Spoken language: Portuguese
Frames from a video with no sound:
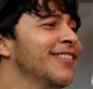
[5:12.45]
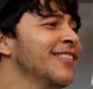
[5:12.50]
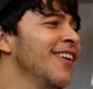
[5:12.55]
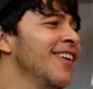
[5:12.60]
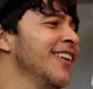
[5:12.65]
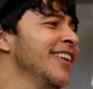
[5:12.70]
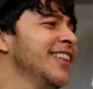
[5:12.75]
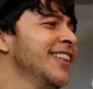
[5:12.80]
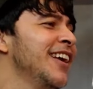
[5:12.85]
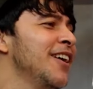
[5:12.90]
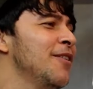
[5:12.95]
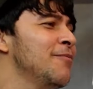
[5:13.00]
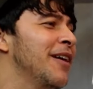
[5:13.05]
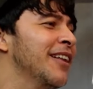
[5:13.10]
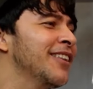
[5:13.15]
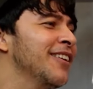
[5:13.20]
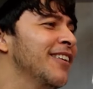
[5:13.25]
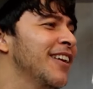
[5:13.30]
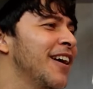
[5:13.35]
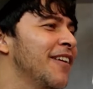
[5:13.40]
solidão
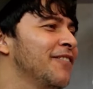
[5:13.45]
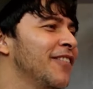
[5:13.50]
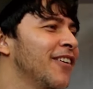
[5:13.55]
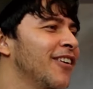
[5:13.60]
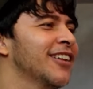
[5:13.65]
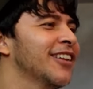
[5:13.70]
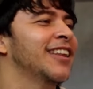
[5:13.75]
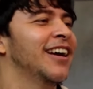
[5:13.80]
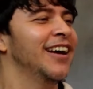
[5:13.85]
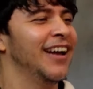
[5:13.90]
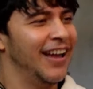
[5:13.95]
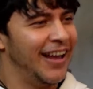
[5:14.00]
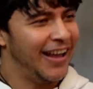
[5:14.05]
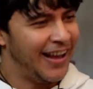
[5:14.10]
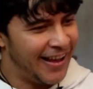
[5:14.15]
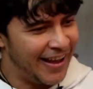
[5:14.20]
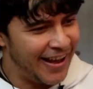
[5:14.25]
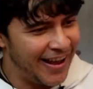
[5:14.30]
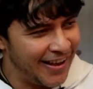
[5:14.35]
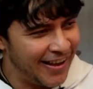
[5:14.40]
bateu na porta.
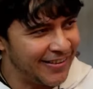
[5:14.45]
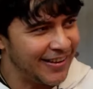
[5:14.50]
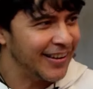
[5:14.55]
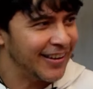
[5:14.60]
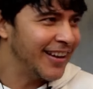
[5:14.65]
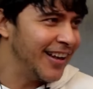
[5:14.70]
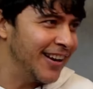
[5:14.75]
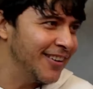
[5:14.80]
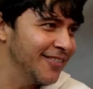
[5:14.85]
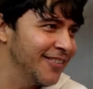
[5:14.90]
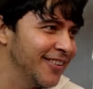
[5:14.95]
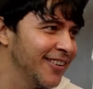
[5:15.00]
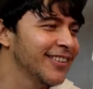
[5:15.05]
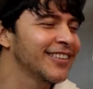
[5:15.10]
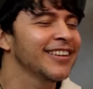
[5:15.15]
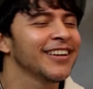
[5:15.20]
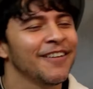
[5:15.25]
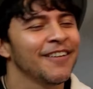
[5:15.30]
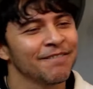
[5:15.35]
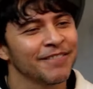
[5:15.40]
Reza aquela
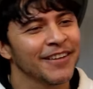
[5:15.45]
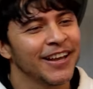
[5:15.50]
volta.